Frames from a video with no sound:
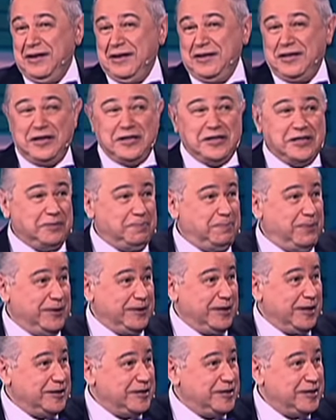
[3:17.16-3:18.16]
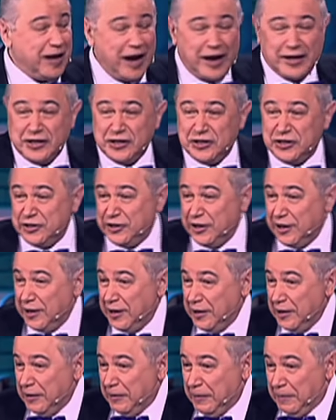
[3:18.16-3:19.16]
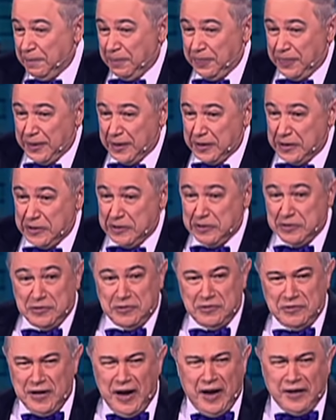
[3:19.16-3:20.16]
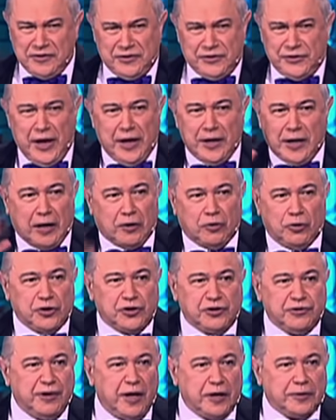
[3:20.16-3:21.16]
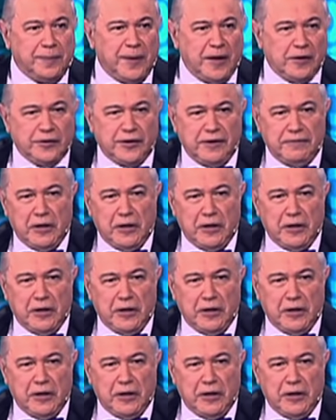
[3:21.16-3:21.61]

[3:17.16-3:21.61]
Это ж потрясающе. У нас все находчивые, от мал